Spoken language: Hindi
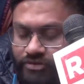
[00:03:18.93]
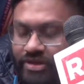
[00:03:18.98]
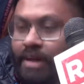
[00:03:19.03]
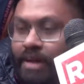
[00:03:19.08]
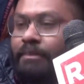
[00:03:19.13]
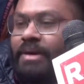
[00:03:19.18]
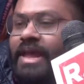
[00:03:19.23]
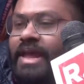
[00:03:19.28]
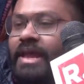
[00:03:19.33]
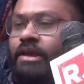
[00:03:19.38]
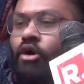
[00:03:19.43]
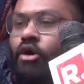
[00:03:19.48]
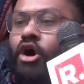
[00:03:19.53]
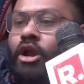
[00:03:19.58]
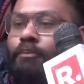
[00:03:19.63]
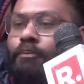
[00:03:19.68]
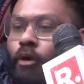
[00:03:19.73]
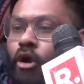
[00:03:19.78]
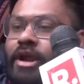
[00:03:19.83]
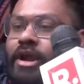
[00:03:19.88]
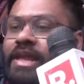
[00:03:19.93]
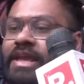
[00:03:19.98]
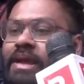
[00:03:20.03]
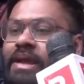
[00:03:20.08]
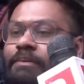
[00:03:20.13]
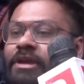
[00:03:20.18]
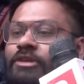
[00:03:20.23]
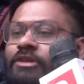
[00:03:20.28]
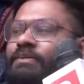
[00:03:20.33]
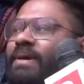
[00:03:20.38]
जमीन और बॉडी के
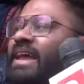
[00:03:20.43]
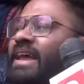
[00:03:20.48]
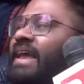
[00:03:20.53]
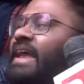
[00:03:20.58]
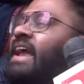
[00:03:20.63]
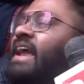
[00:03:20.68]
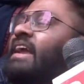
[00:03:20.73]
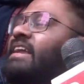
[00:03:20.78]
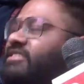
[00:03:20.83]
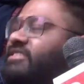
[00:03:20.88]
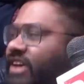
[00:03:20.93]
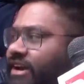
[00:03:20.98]
बीच में हीट